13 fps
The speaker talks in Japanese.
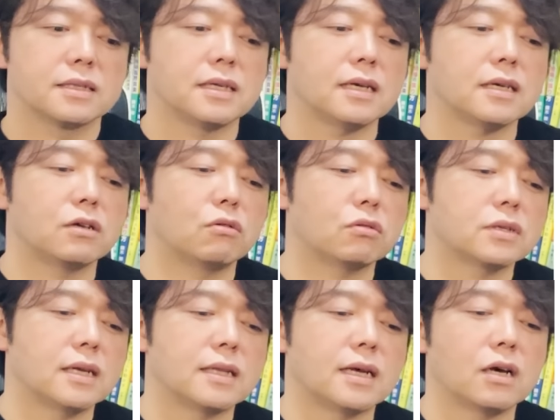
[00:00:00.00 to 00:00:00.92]
前期 ろく
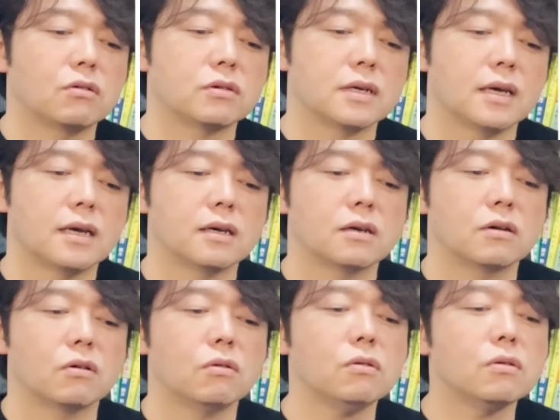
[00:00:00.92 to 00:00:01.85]
てんななおくえん
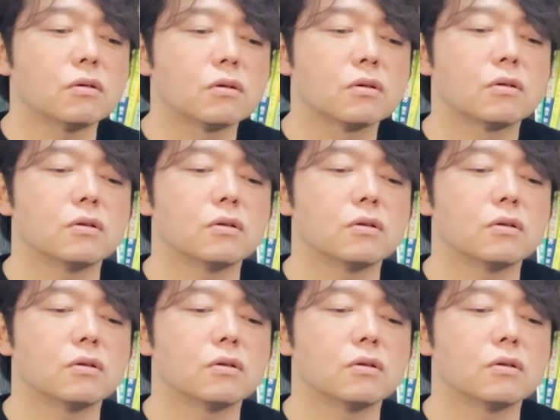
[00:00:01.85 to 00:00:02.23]
を